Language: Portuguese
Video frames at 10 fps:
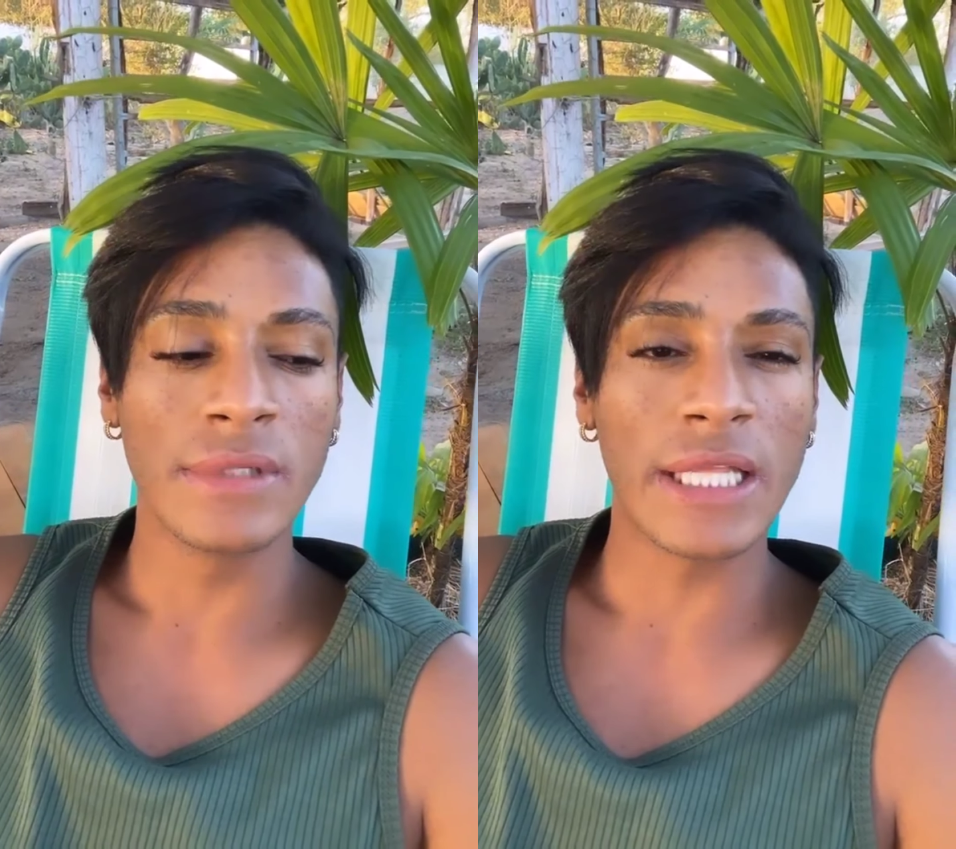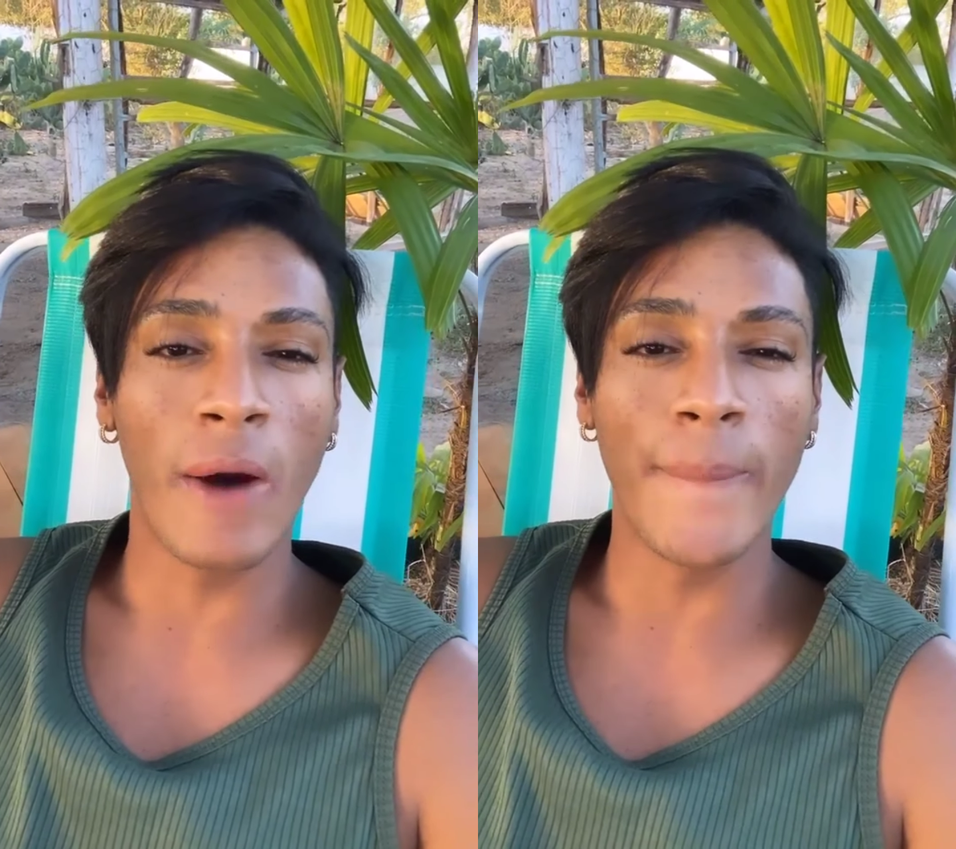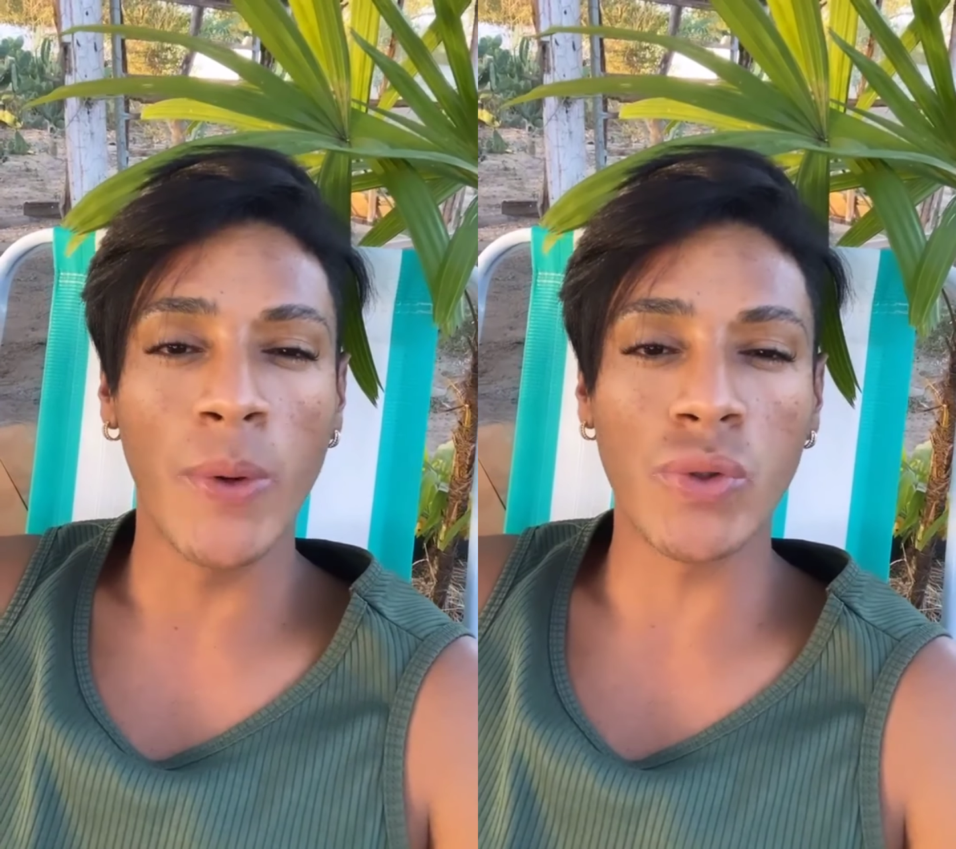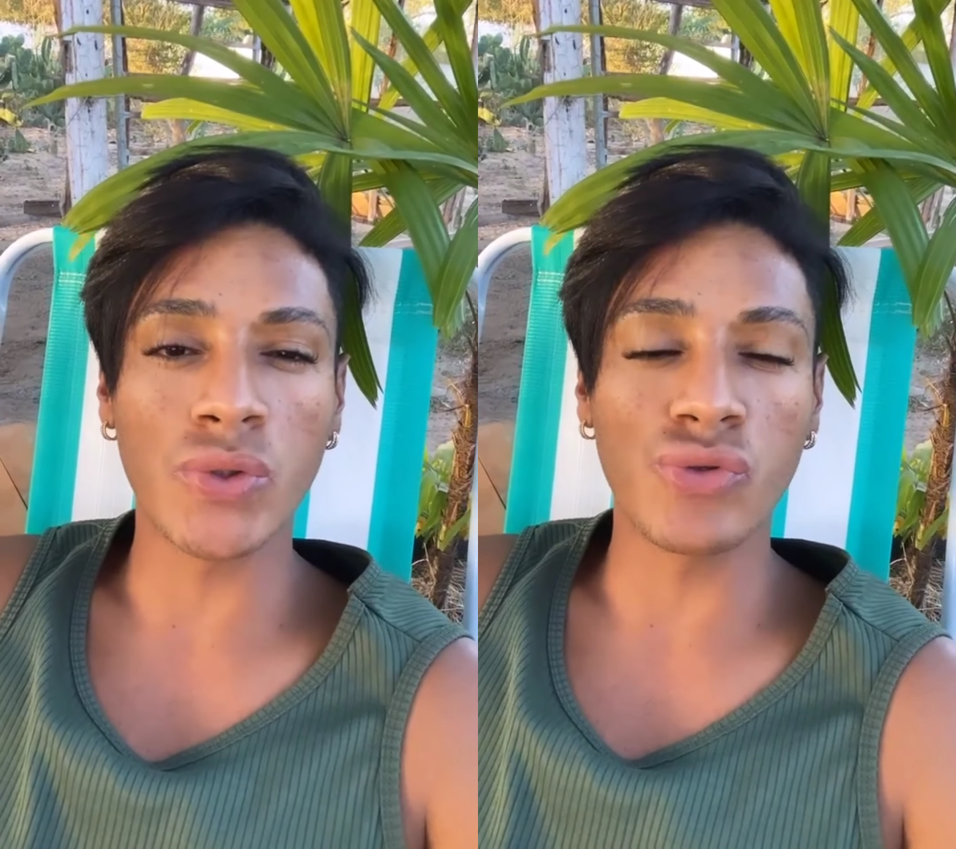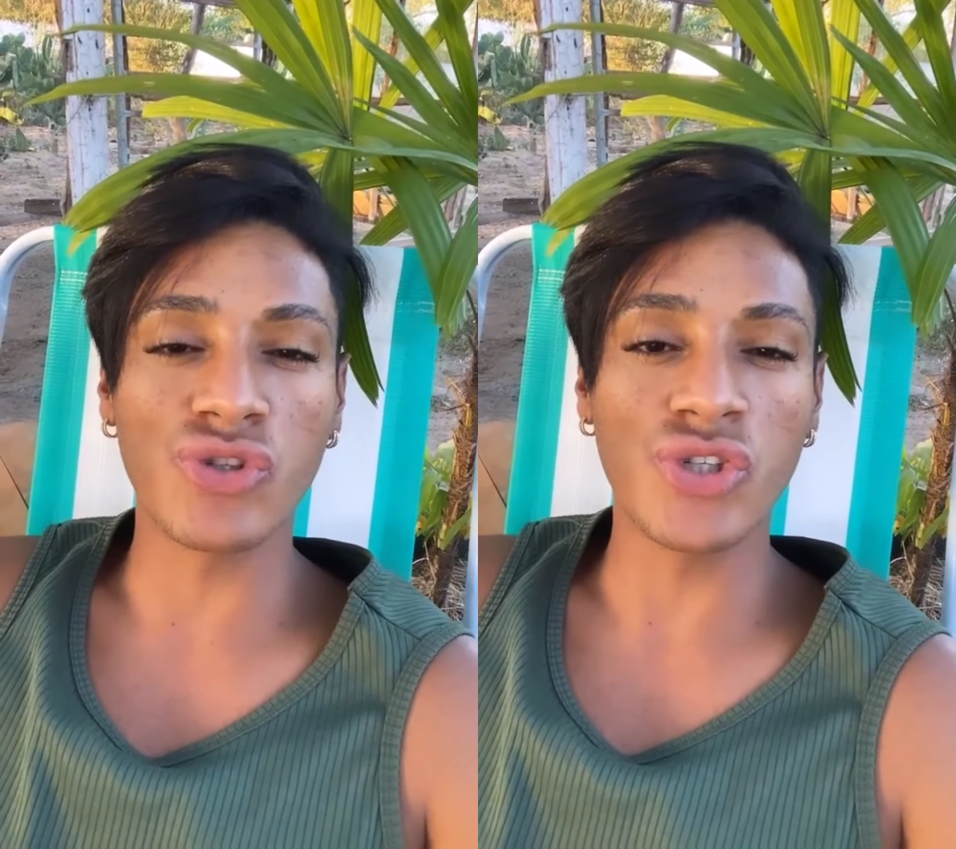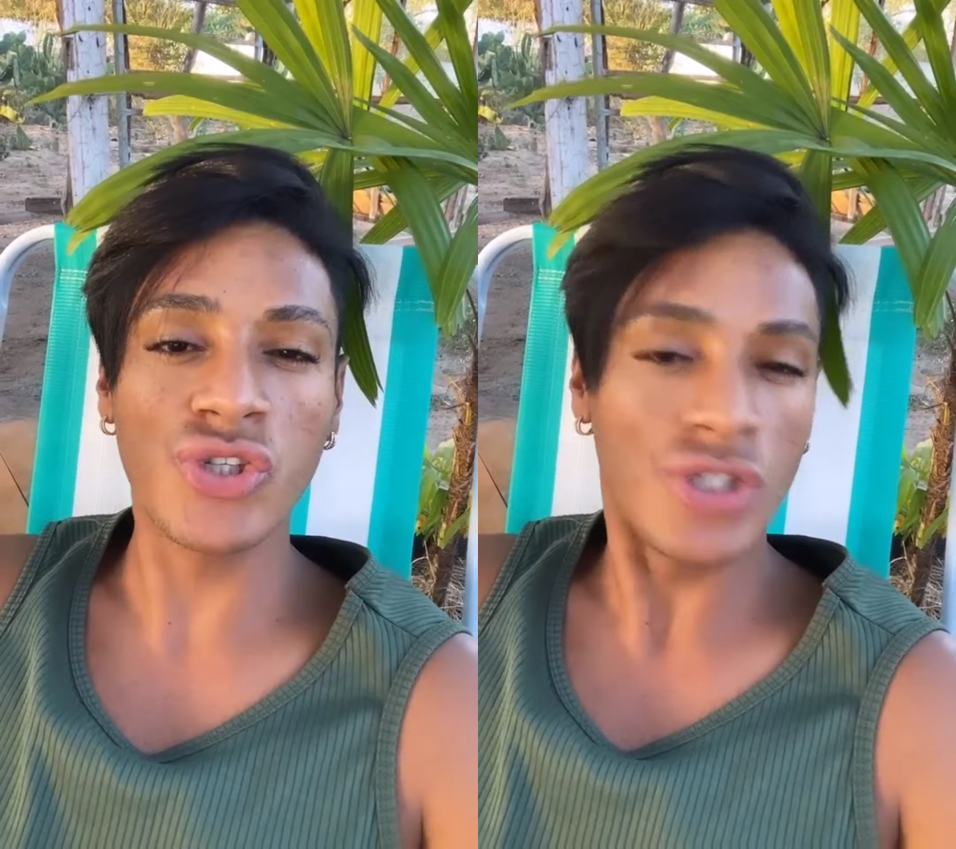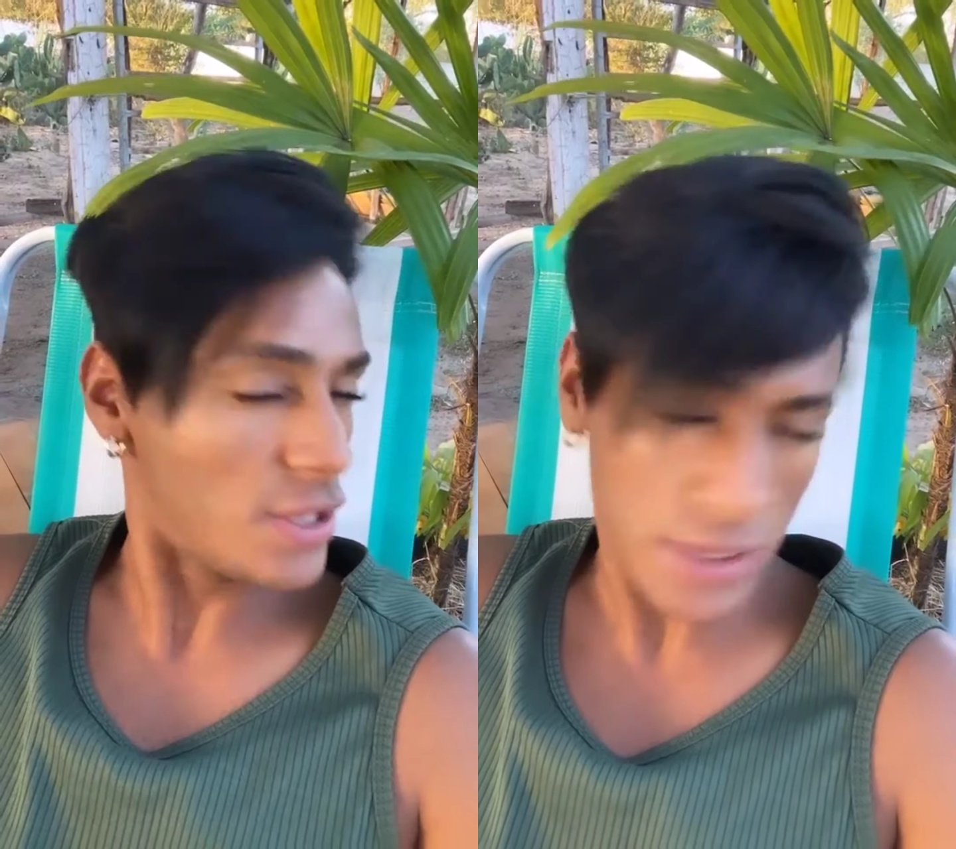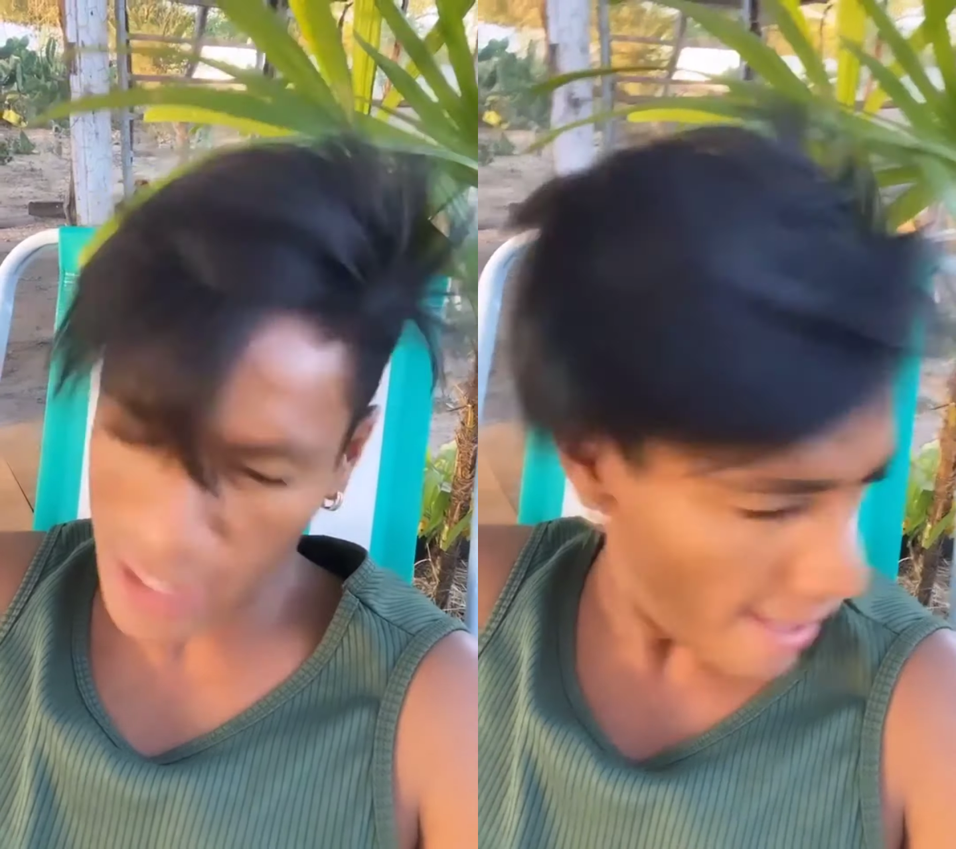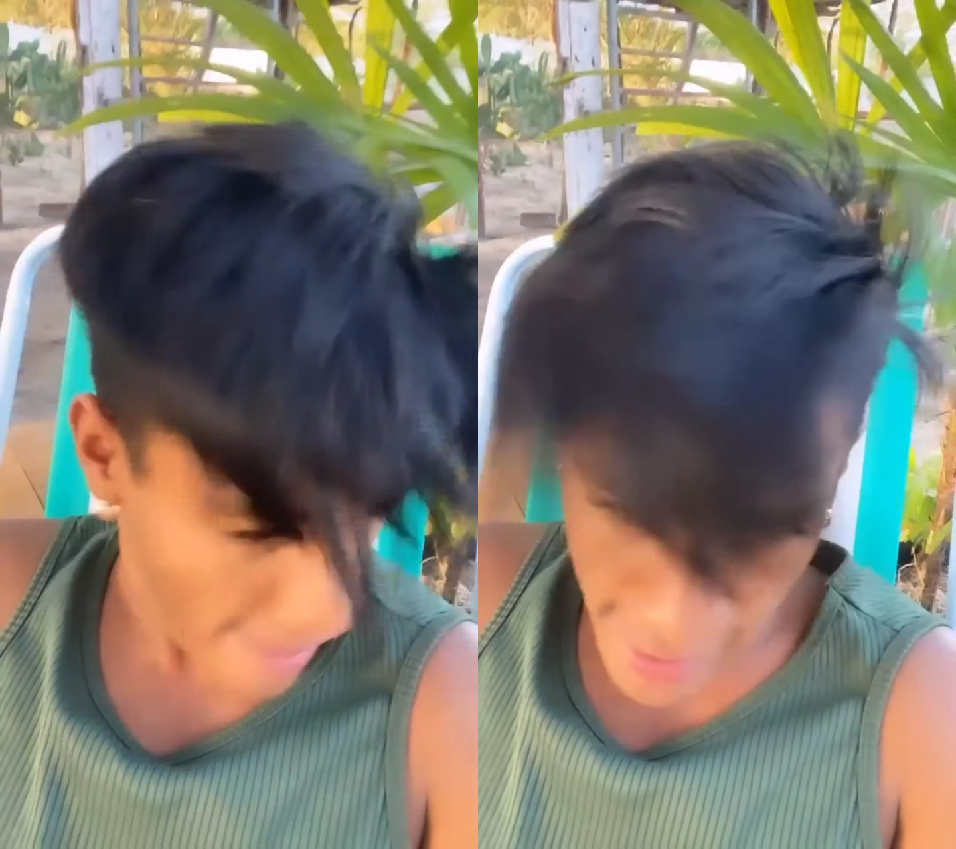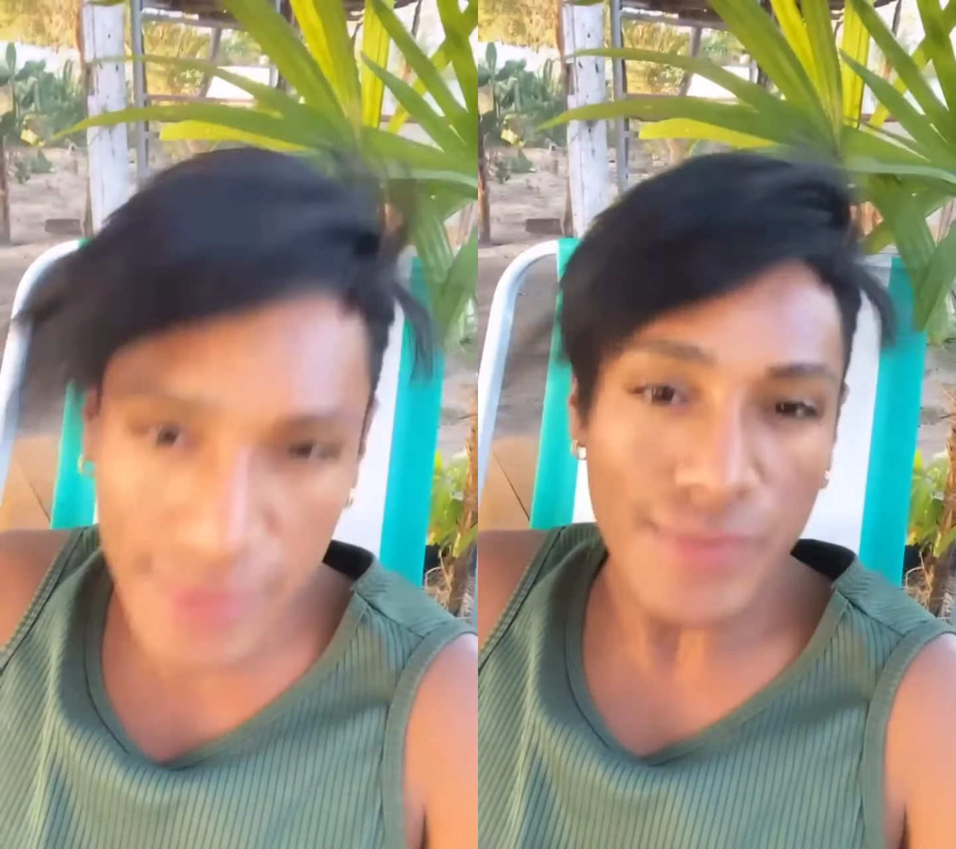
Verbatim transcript: que tá um pouco sujinha.